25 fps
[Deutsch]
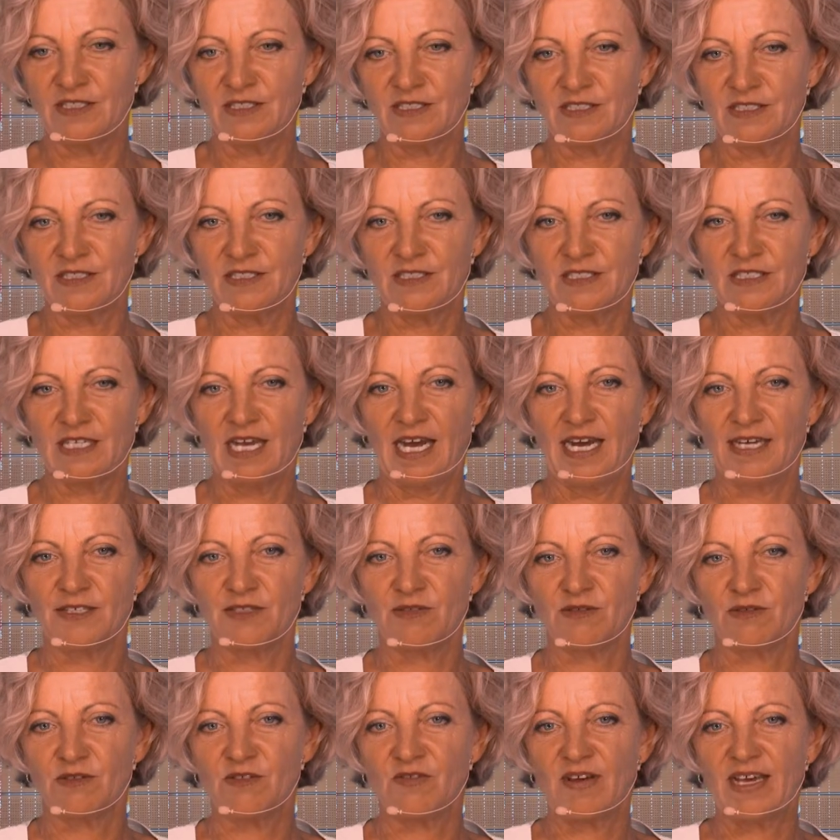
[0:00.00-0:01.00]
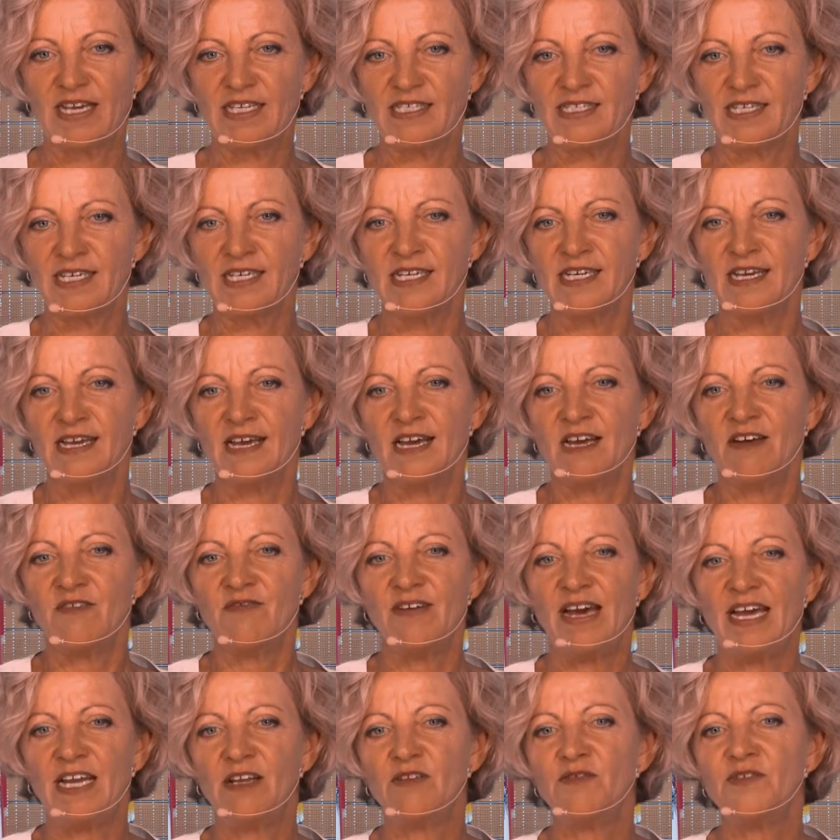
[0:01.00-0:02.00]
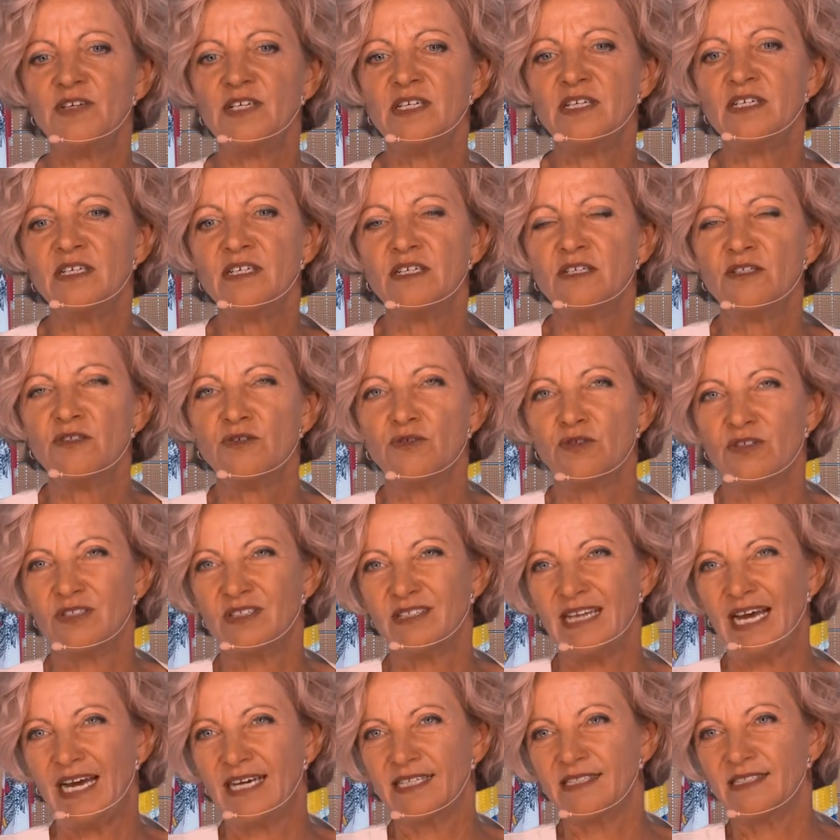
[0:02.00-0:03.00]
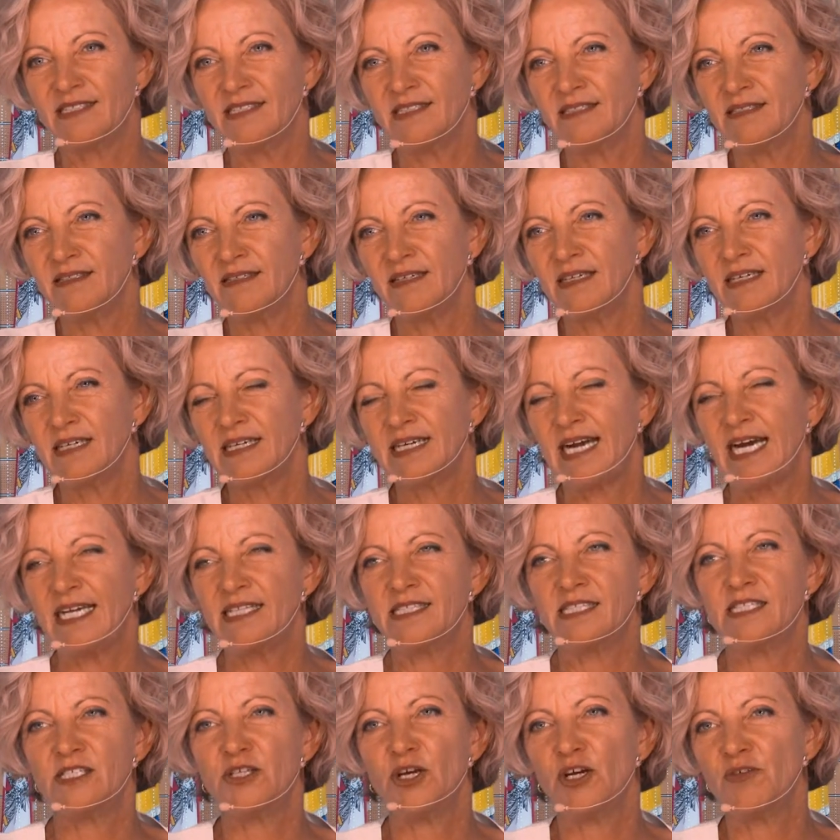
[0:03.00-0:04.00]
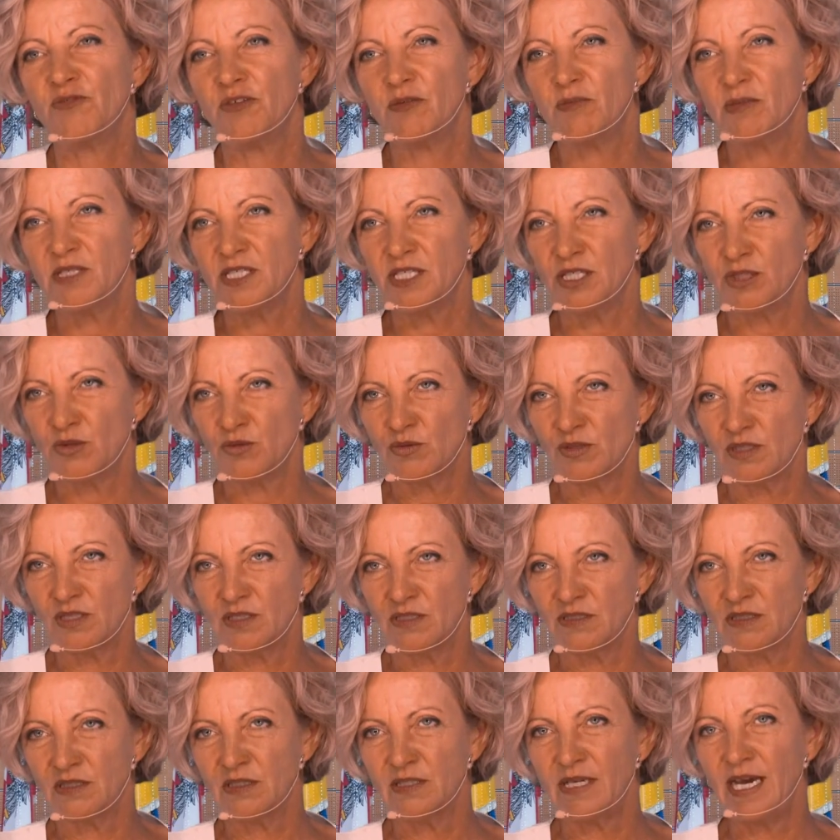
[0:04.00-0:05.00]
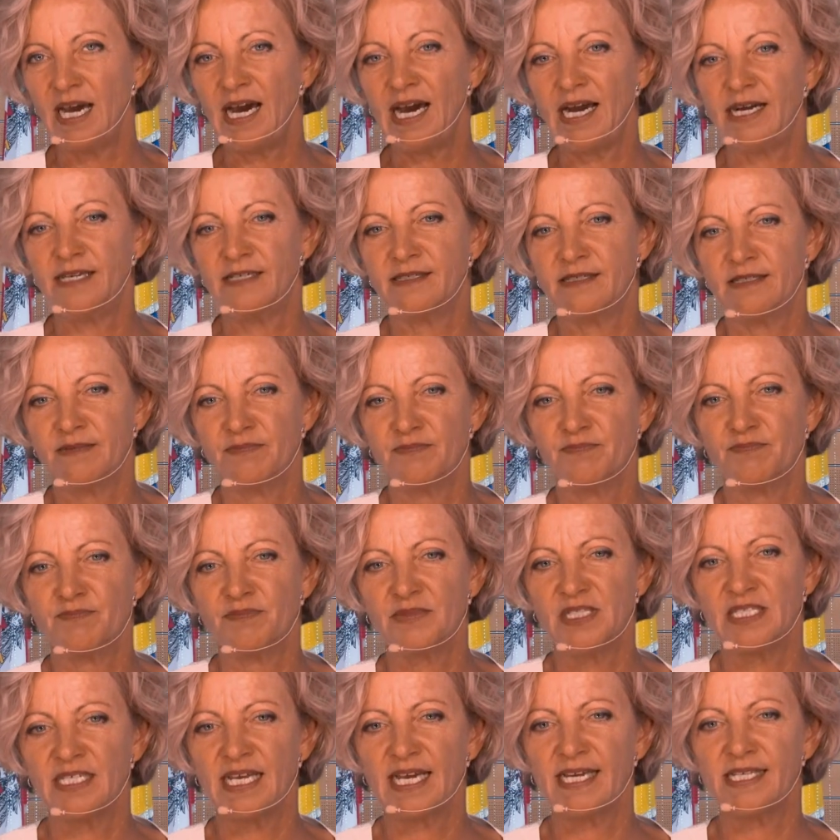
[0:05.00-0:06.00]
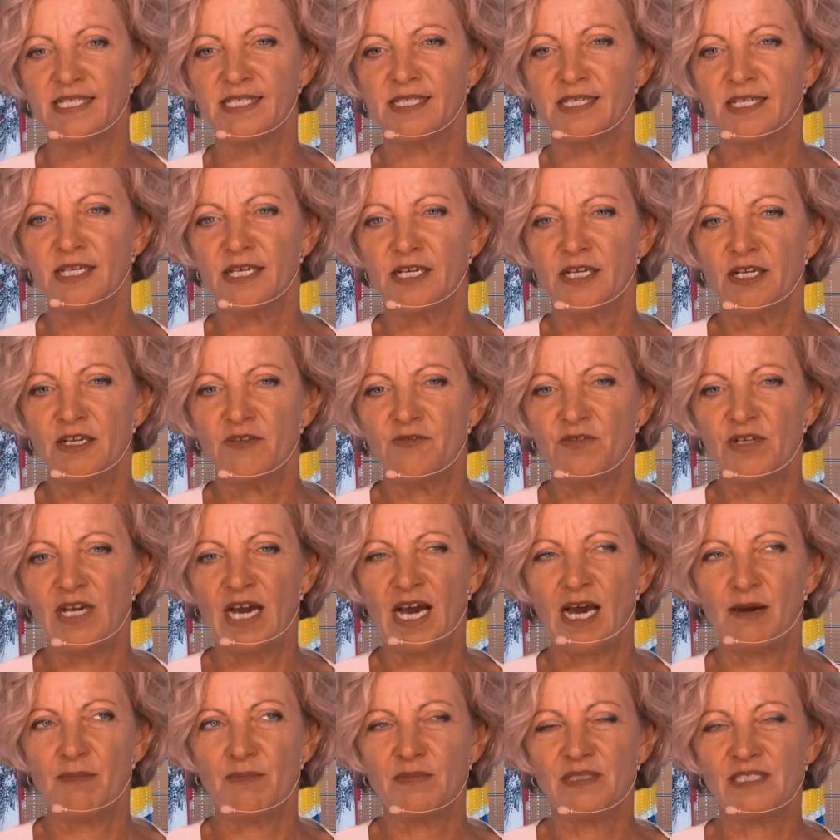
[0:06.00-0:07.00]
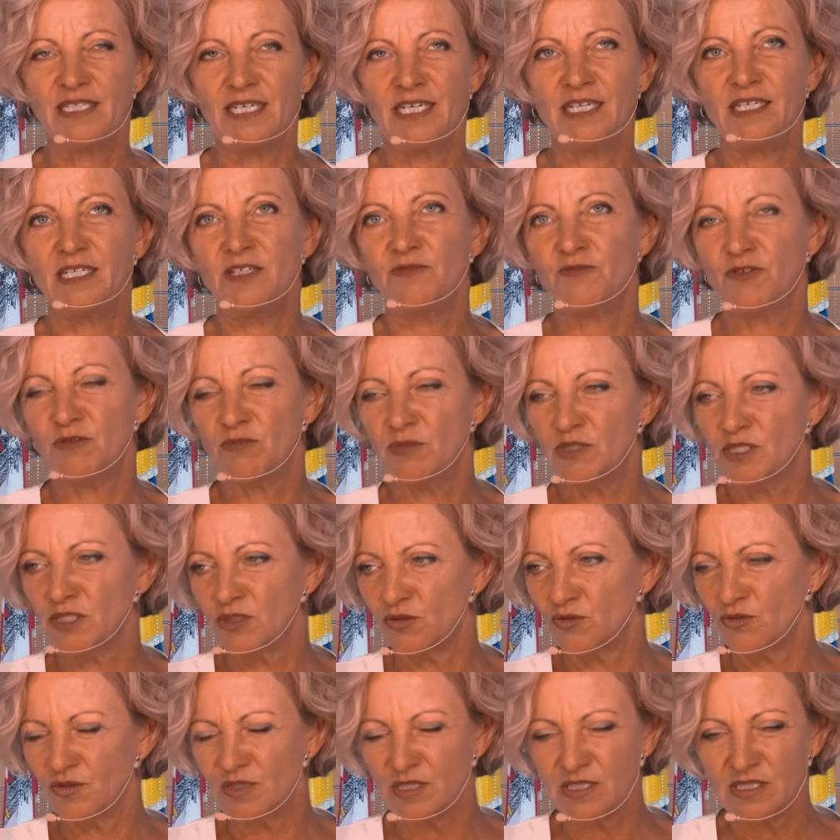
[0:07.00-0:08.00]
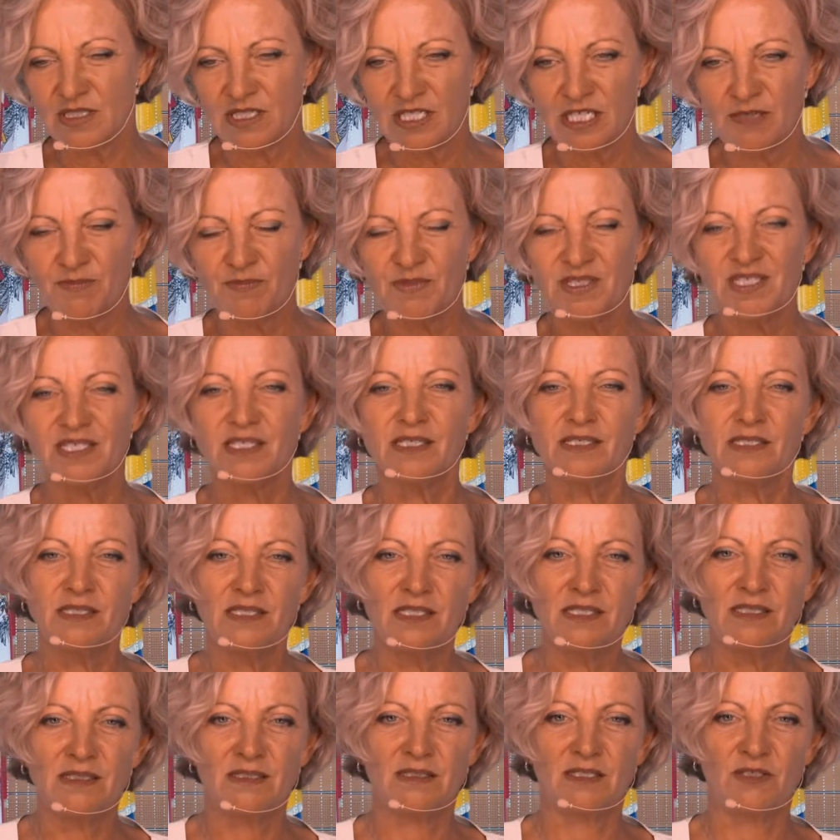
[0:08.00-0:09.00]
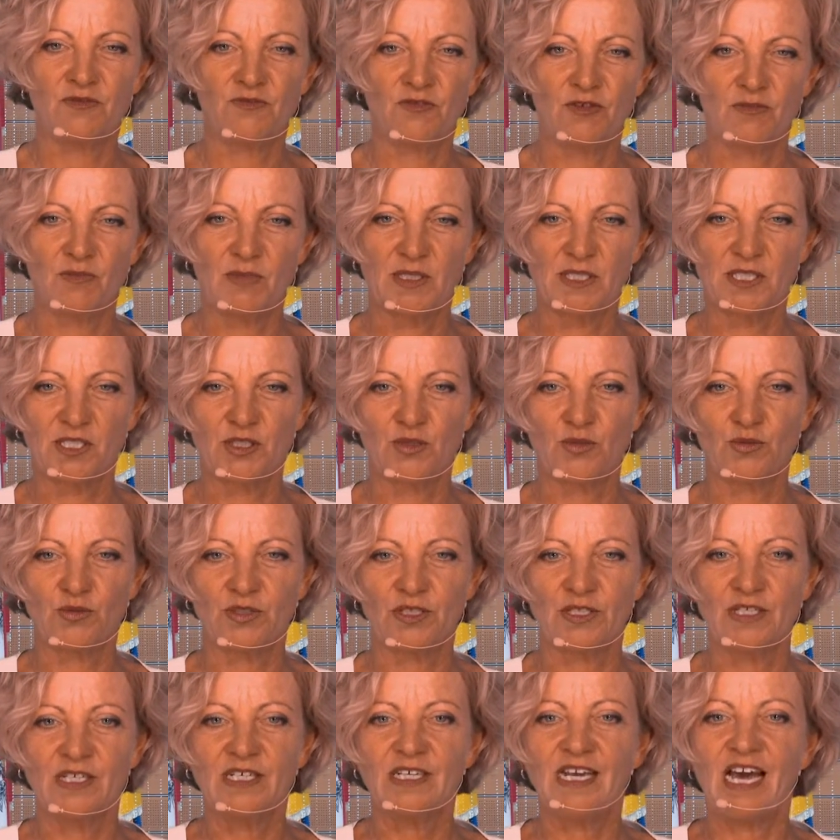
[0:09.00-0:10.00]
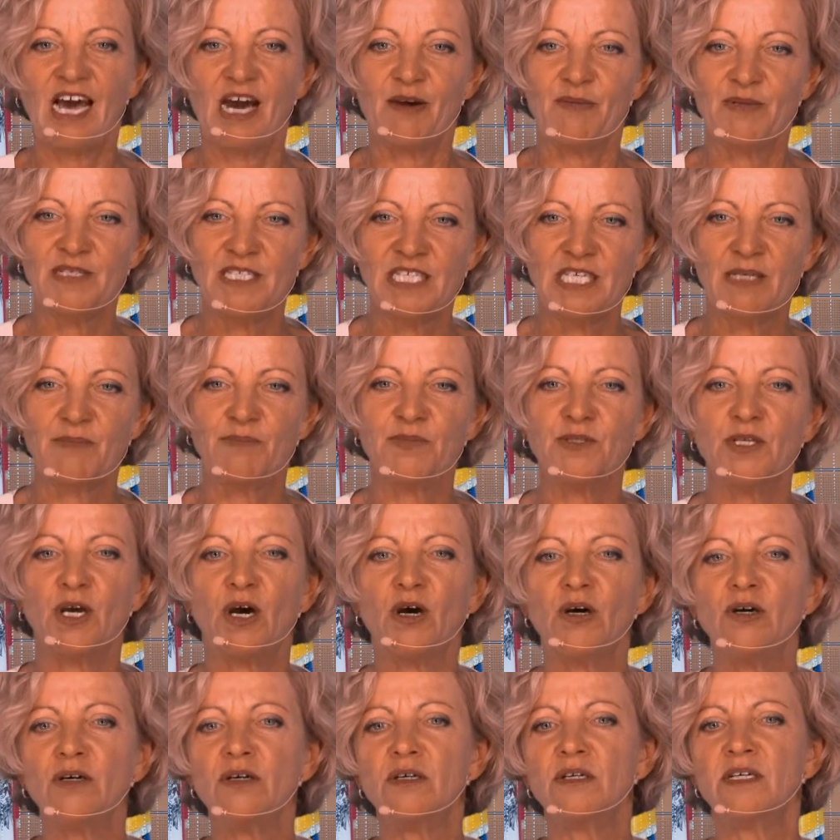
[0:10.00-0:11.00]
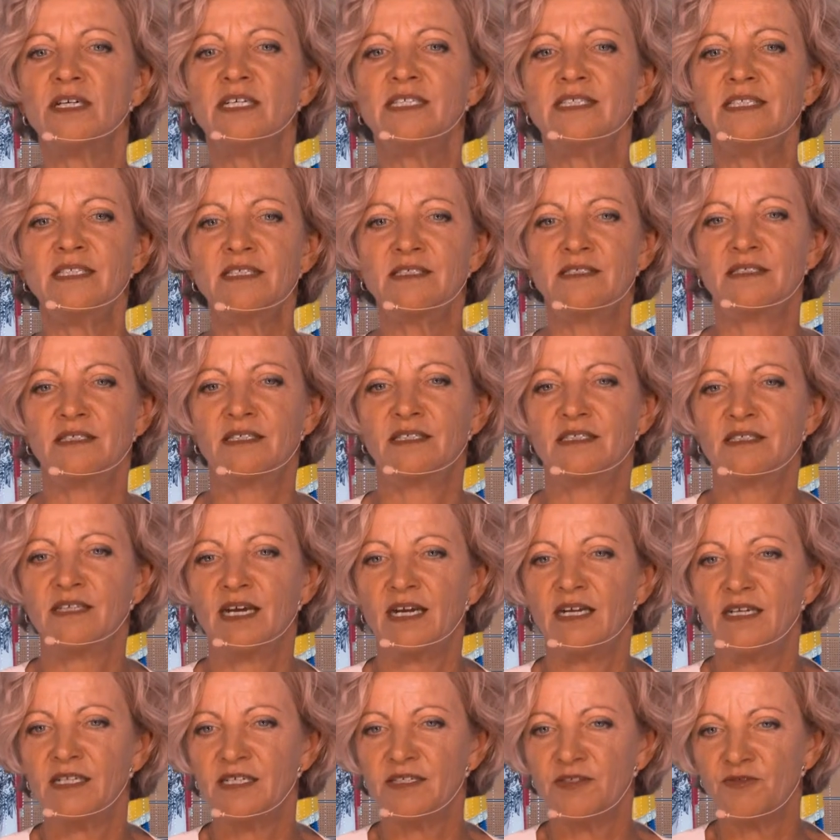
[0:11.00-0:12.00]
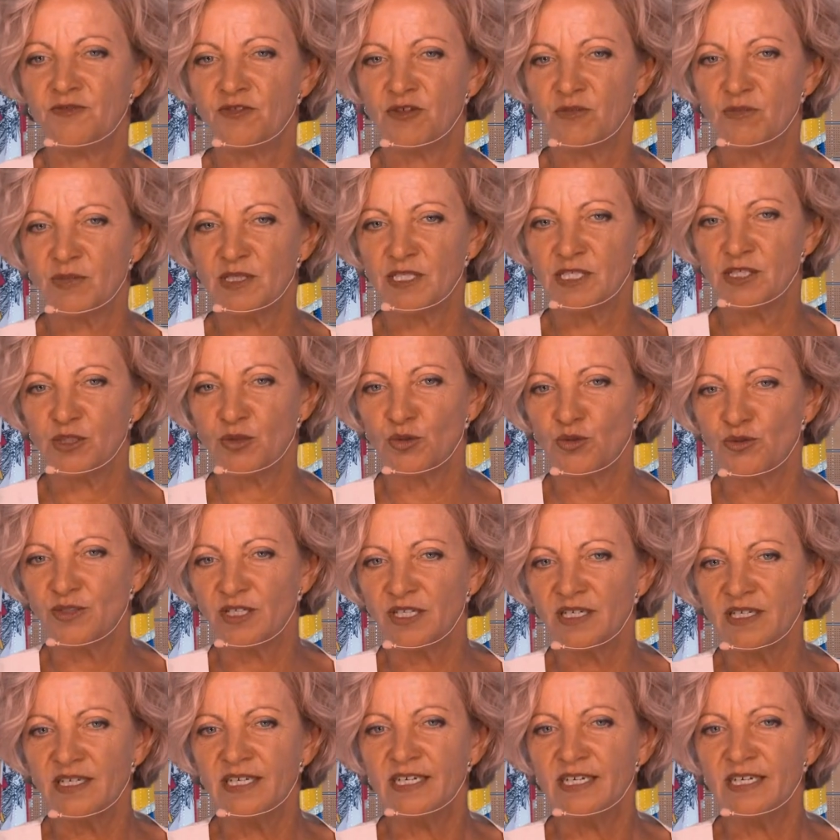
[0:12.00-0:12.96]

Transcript: das in dieser Art und Weise? Weil wir durch Daten ganz neue Informationen erhalten. Das heißt, wir haben jede Information, die es gibt, sind Informationen. Aber es gibt auch nicht digitale Informationen,